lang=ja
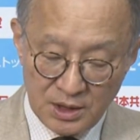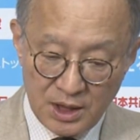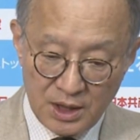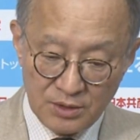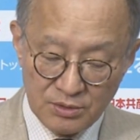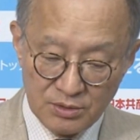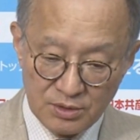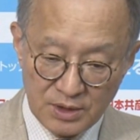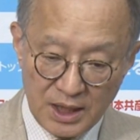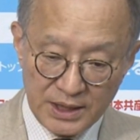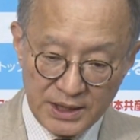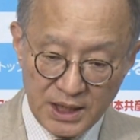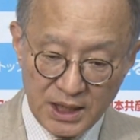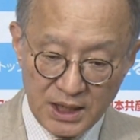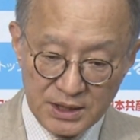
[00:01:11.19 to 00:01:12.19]
あの
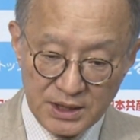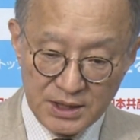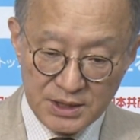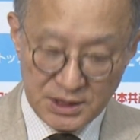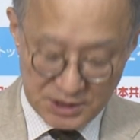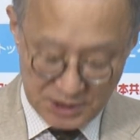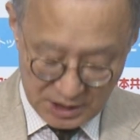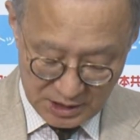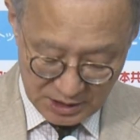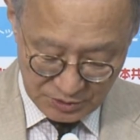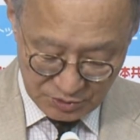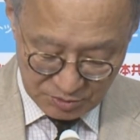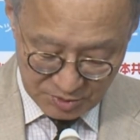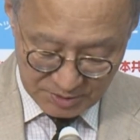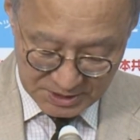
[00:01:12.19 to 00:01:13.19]
が明らかになってきた
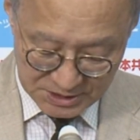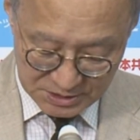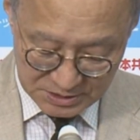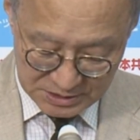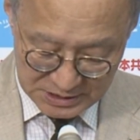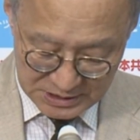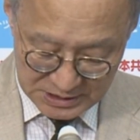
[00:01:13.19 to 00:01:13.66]
と思います。